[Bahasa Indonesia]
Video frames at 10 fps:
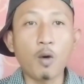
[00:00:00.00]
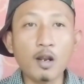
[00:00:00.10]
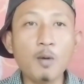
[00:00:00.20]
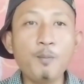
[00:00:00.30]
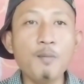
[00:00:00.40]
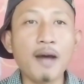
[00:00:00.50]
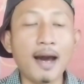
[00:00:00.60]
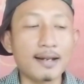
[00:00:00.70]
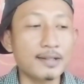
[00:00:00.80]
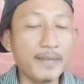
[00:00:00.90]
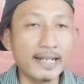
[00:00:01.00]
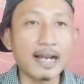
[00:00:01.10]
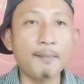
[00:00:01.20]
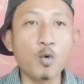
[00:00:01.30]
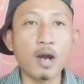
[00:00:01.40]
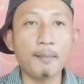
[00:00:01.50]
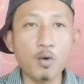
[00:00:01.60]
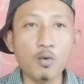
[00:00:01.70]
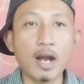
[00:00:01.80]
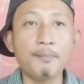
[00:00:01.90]
walaupun Bahar Semit
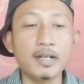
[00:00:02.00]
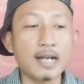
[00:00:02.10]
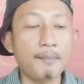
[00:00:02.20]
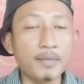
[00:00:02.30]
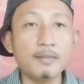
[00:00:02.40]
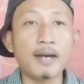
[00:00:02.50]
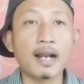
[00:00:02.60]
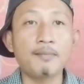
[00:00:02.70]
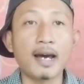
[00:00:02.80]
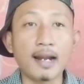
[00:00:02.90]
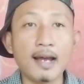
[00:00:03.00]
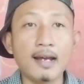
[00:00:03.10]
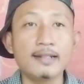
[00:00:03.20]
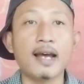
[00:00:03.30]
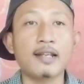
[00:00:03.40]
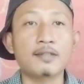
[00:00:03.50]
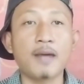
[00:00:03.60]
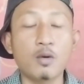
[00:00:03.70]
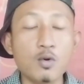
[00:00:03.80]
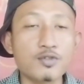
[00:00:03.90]
ngamuk-ngamuk, ngambek-ngambek, marah-marah di atas
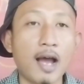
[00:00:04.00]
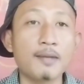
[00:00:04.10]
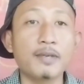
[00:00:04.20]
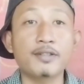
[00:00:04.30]
panggung saat